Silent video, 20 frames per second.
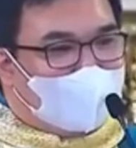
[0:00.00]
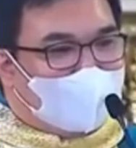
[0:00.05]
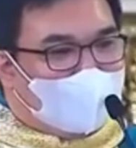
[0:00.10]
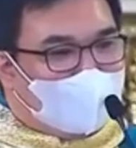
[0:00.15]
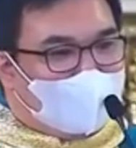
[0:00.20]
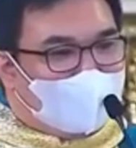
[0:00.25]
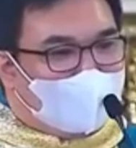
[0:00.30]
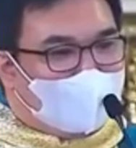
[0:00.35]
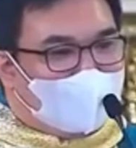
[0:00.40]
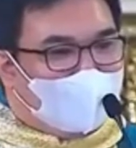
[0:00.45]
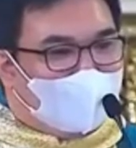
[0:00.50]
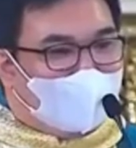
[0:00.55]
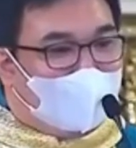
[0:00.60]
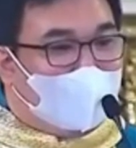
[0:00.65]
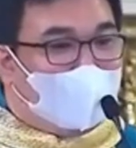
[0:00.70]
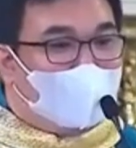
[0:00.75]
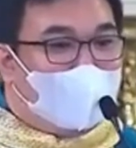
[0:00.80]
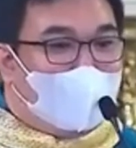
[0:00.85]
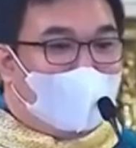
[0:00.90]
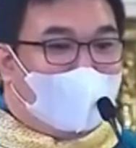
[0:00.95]

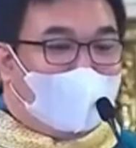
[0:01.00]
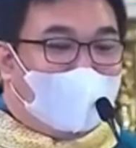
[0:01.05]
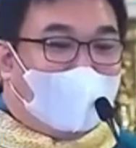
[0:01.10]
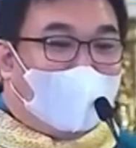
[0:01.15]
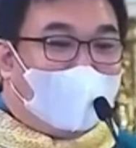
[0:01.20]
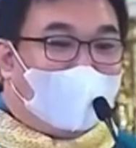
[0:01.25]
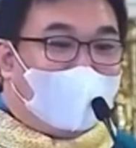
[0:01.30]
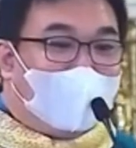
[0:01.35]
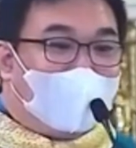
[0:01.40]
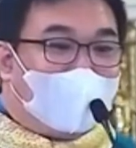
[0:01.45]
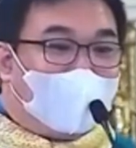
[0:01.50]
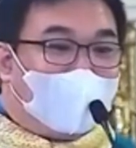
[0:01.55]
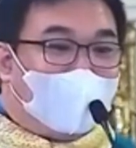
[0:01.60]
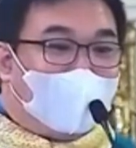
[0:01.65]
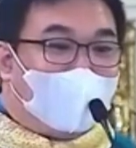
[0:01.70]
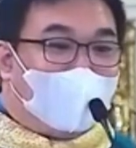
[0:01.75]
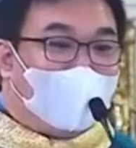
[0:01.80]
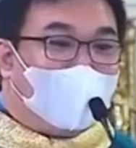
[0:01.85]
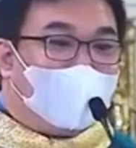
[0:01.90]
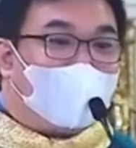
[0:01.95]
kapalagayan ng loob,
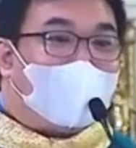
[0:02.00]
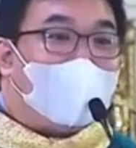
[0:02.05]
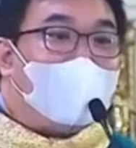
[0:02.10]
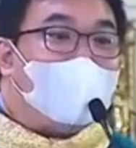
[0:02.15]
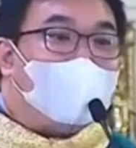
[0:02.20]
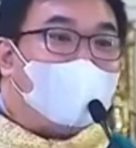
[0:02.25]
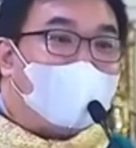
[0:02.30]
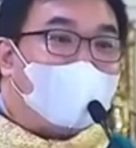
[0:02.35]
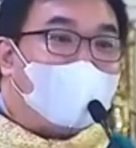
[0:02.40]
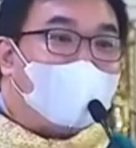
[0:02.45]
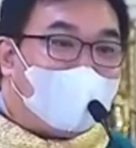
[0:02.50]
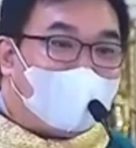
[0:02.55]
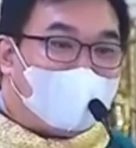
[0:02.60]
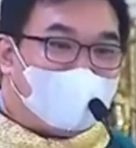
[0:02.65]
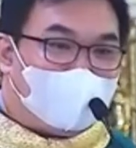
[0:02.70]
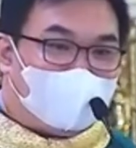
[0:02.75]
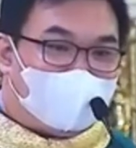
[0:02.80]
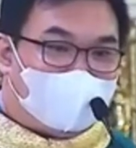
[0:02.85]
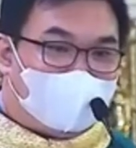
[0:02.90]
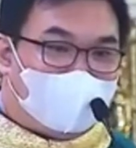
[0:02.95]
kalmahin
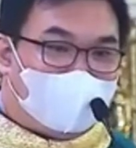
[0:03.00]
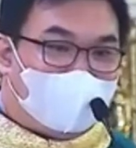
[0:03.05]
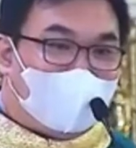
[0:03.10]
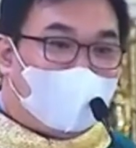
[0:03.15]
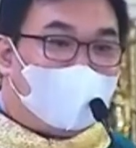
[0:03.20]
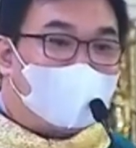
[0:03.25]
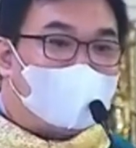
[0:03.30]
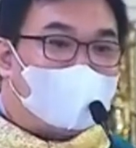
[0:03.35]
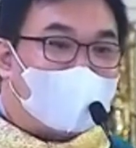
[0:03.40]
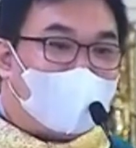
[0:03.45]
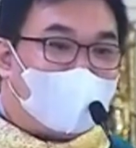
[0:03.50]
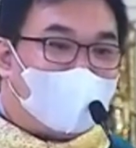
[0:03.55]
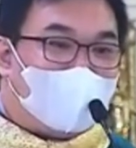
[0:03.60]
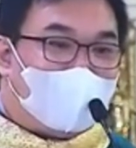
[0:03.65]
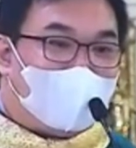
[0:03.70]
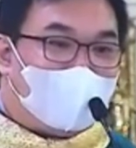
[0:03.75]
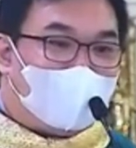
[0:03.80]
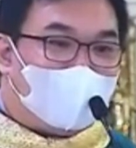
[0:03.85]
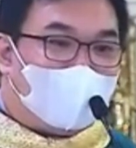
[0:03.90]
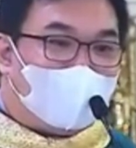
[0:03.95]
kausapin ng
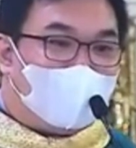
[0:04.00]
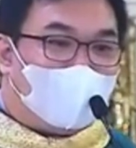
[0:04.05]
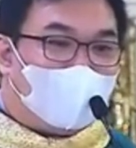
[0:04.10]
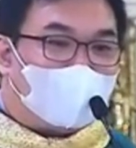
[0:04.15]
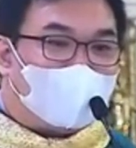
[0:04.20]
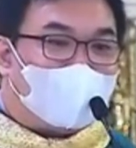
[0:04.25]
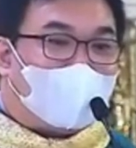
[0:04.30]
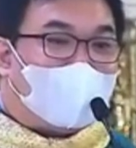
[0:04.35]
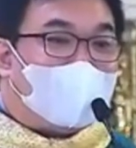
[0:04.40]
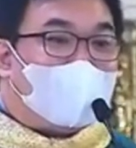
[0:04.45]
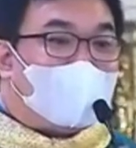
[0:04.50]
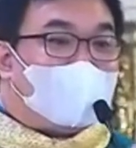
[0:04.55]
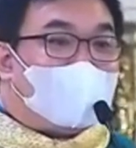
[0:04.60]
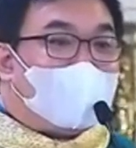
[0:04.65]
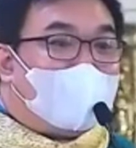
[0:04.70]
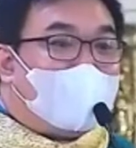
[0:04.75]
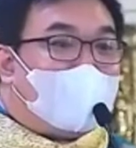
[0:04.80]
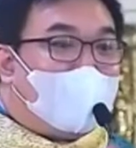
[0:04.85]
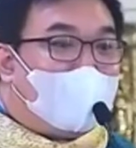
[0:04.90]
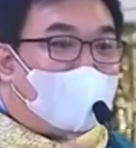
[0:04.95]
mabuti, bigyan ng
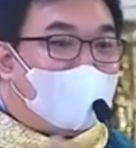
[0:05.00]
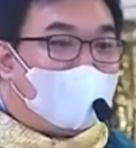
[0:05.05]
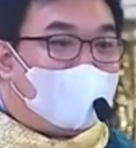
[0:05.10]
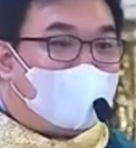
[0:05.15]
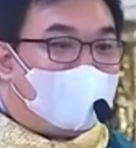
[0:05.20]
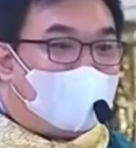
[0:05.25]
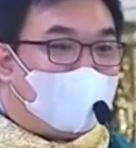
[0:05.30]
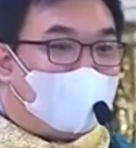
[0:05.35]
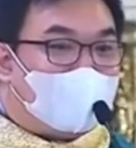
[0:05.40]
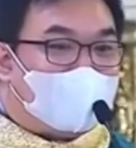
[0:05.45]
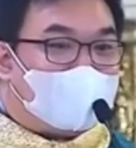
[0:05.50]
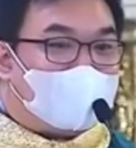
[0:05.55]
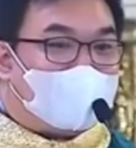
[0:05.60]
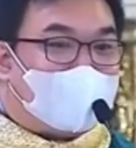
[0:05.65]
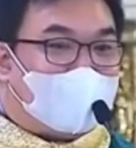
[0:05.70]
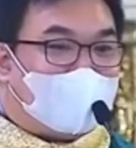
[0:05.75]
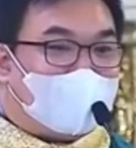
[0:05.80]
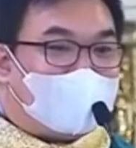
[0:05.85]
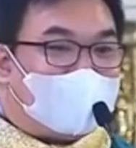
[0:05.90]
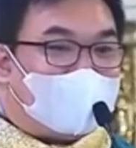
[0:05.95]

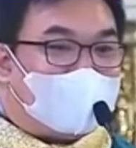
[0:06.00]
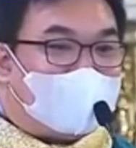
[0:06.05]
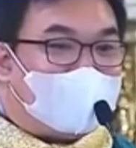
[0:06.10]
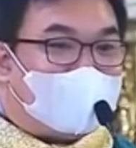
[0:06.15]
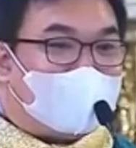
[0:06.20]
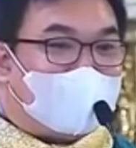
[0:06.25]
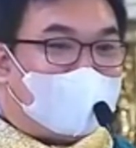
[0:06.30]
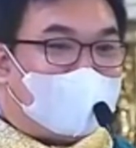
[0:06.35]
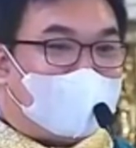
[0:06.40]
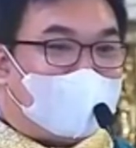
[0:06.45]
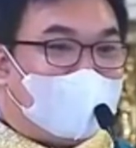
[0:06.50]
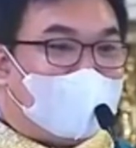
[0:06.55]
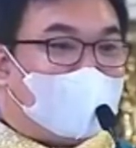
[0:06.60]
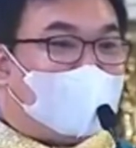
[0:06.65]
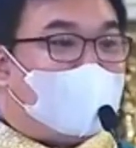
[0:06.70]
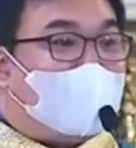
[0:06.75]
choices, bigyan ng